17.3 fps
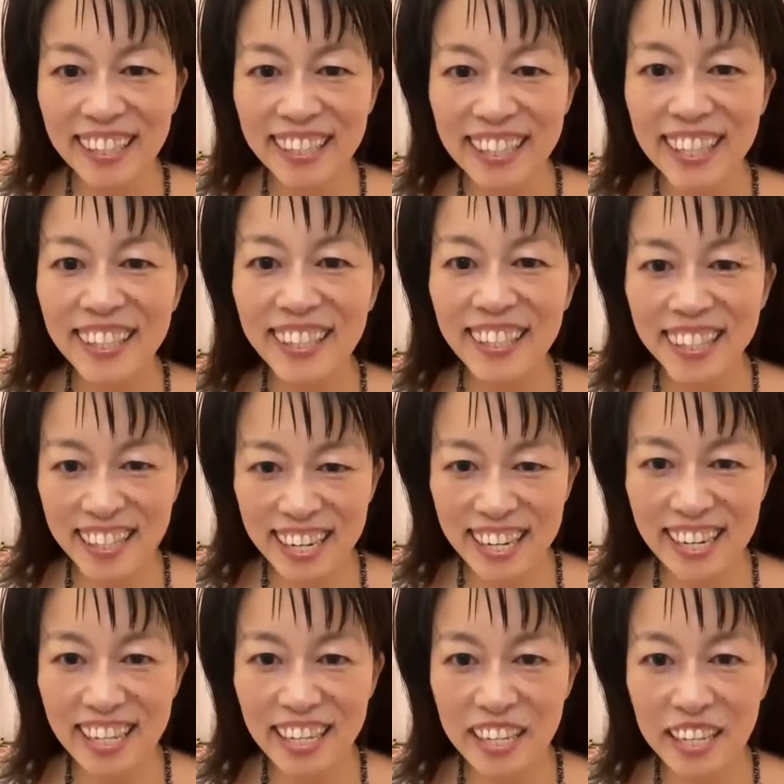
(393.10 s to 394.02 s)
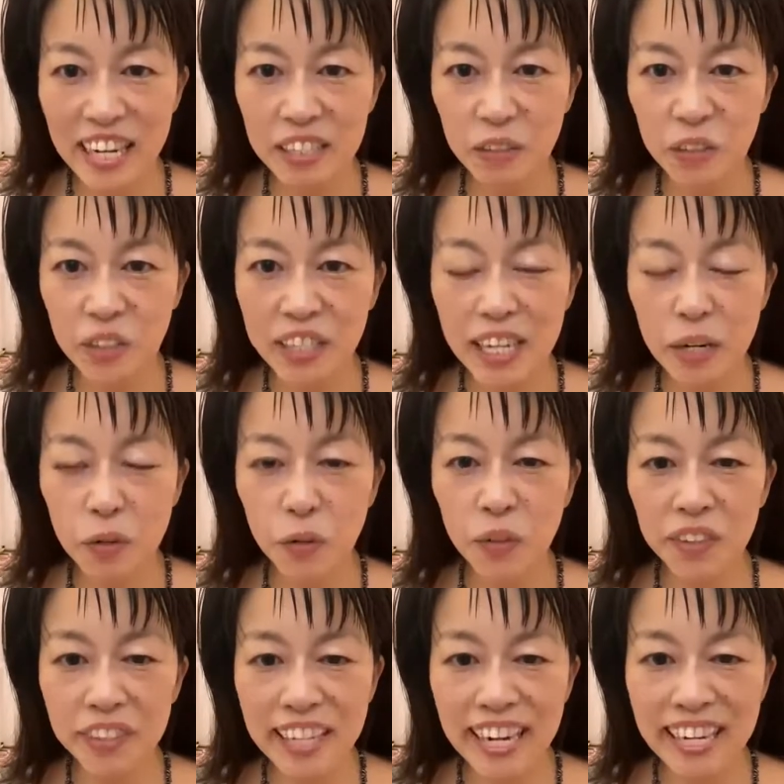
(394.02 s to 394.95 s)
でそれでどうしたらこ
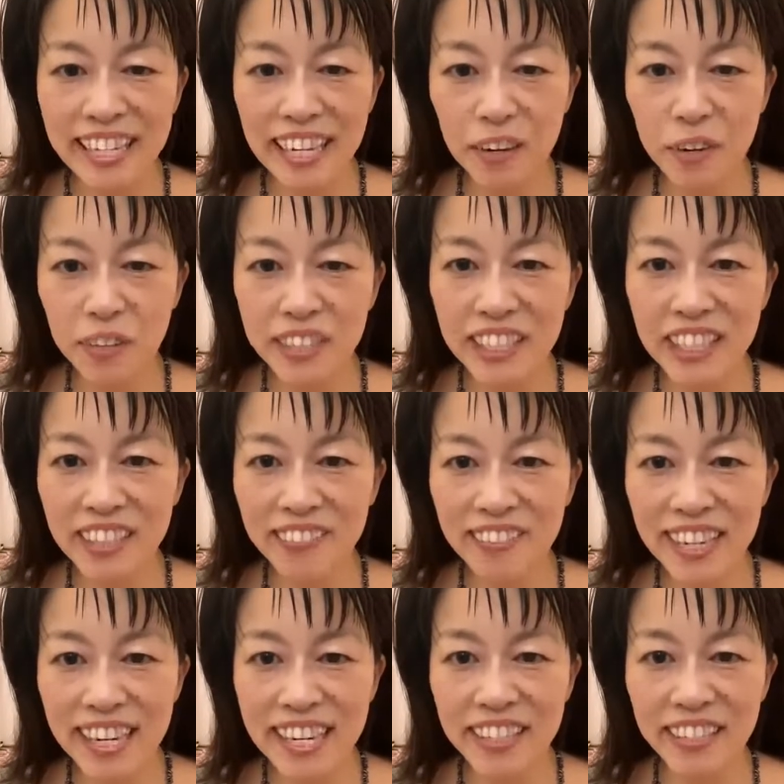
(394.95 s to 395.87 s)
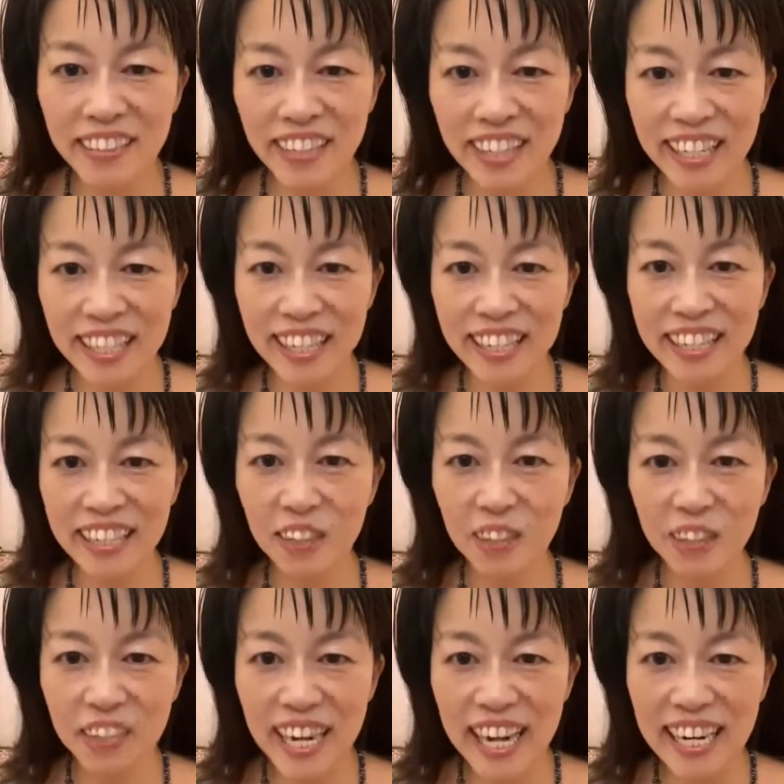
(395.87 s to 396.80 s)
の喧嘩を鎮められるのかなって
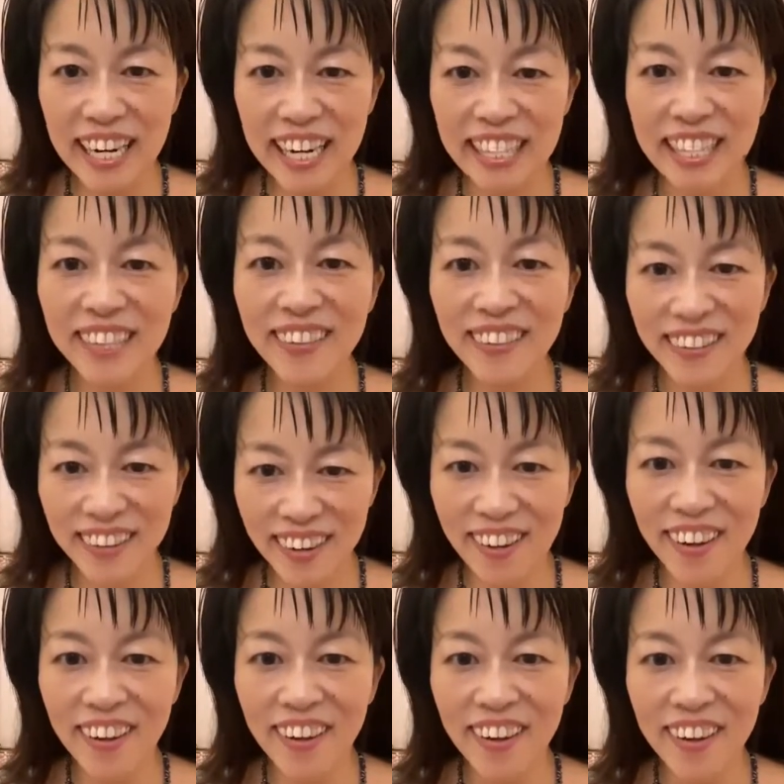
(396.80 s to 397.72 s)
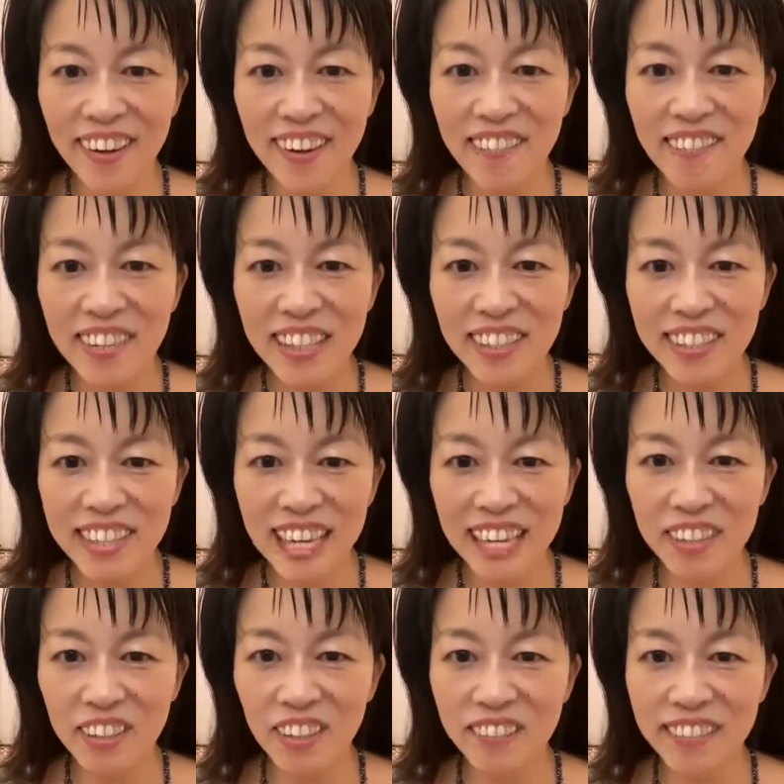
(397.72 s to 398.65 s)
ちょっと考えたところ、パッと
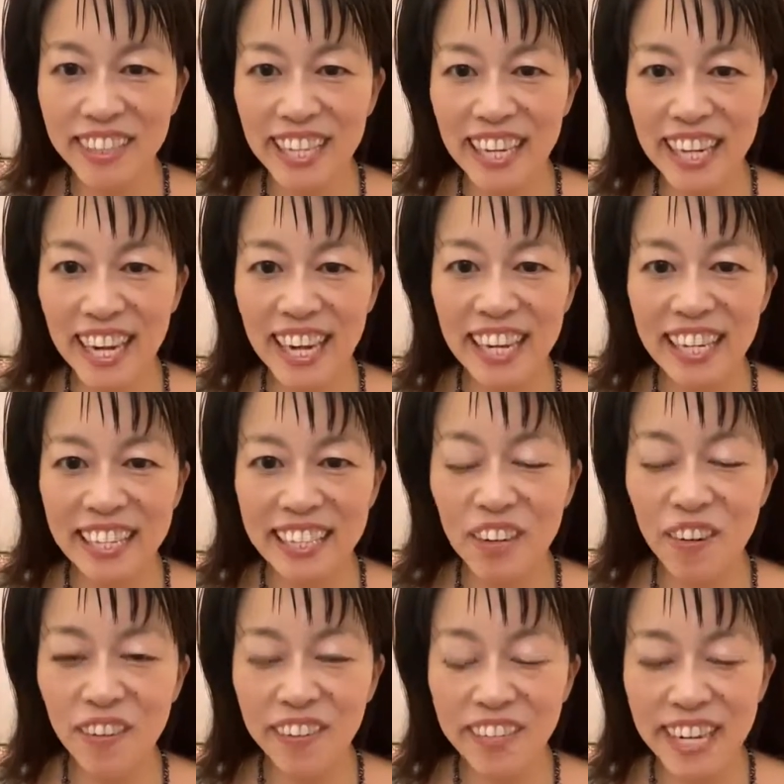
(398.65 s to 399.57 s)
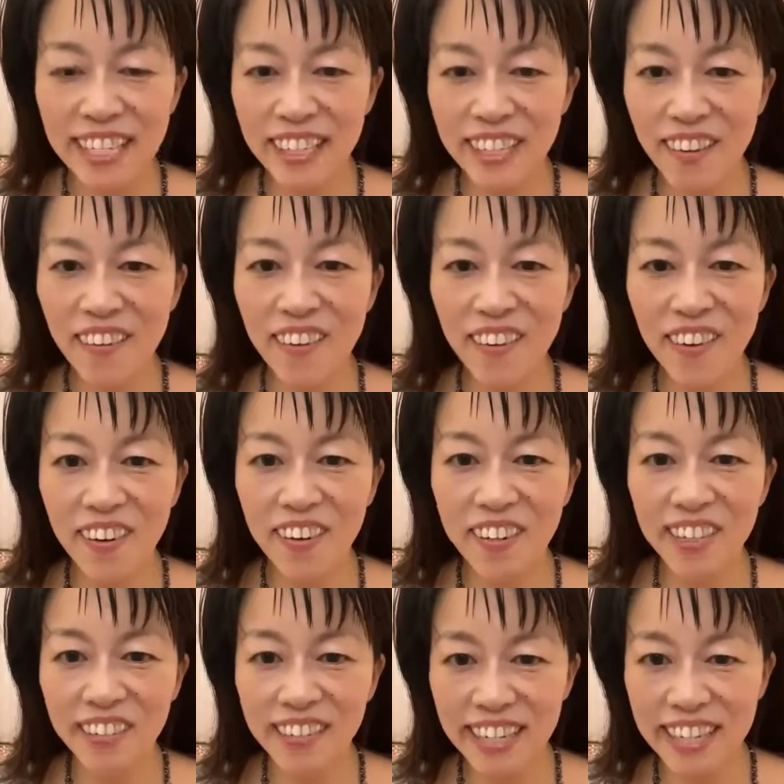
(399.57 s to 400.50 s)
財布を見たら日本円の
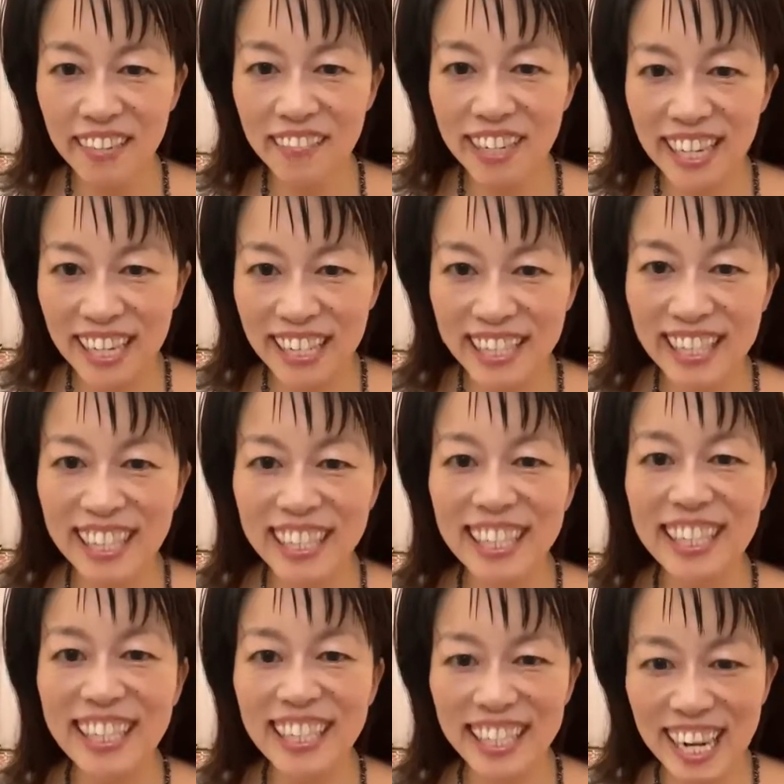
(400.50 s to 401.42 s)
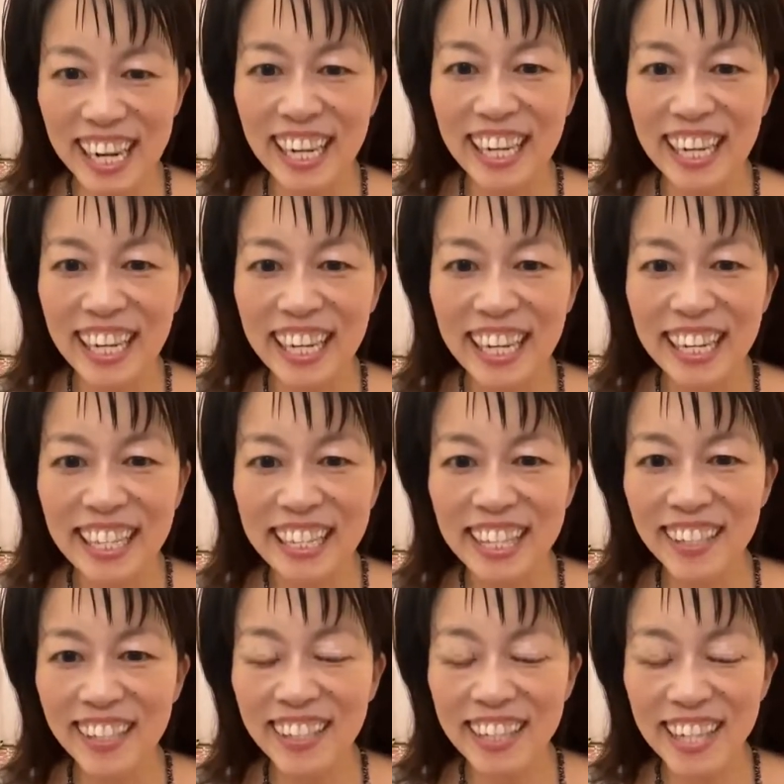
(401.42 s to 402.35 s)
10円玉があったんですよね。で
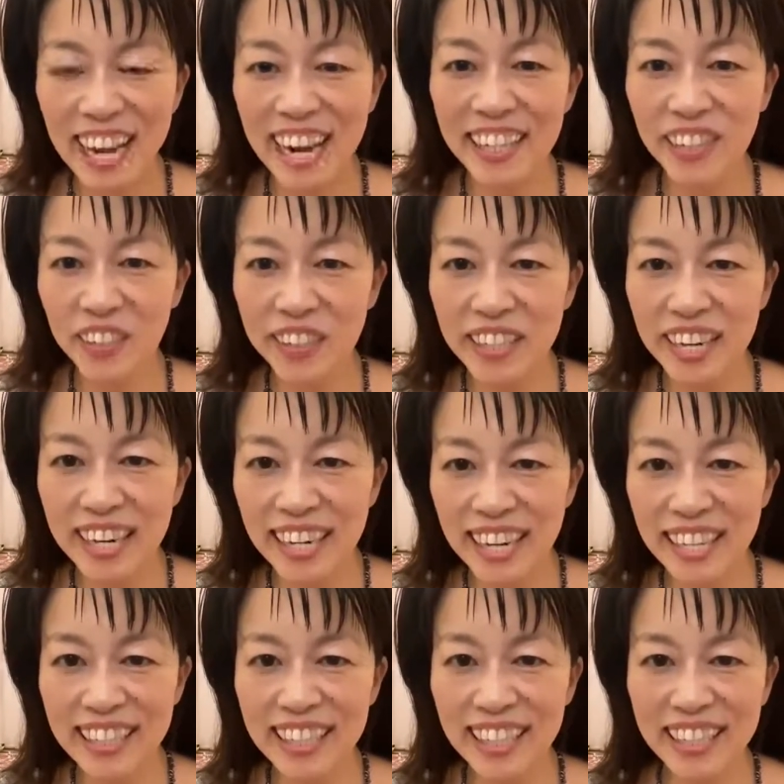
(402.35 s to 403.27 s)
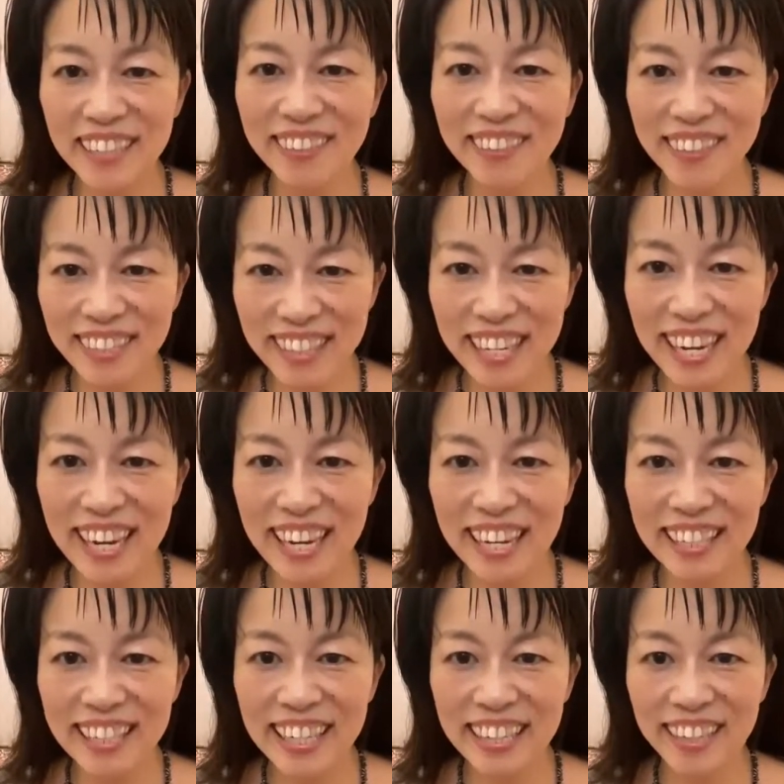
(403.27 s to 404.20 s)
それで、はい、10円があったと思っ
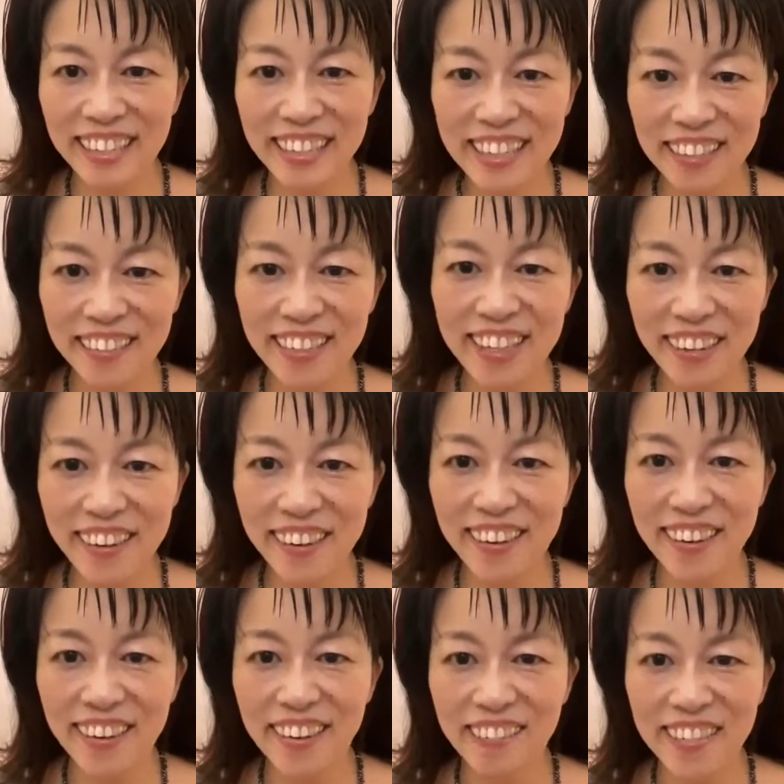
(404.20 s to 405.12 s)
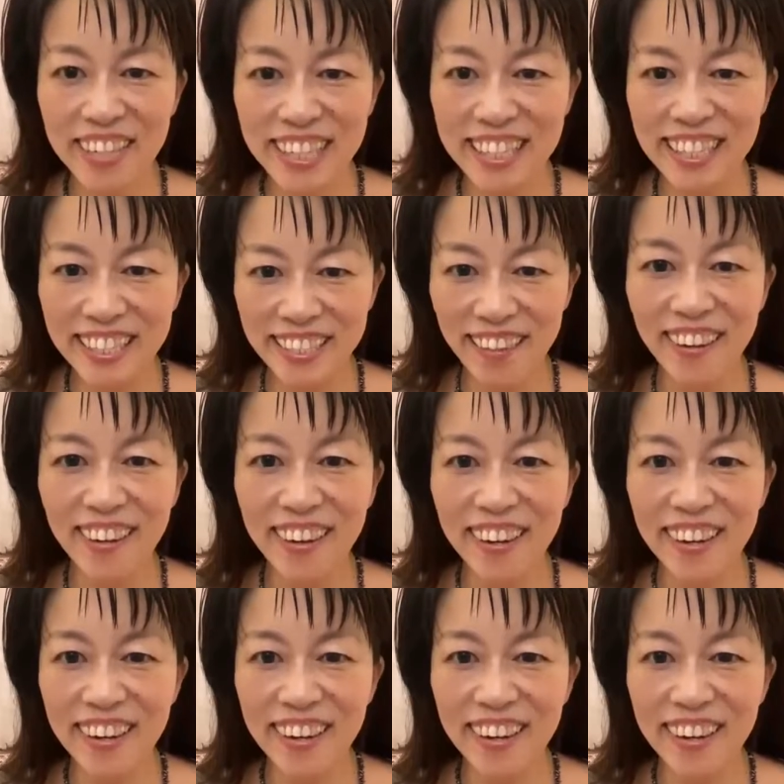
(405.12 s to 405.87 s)
て、でそしてこれを、まあ、レジの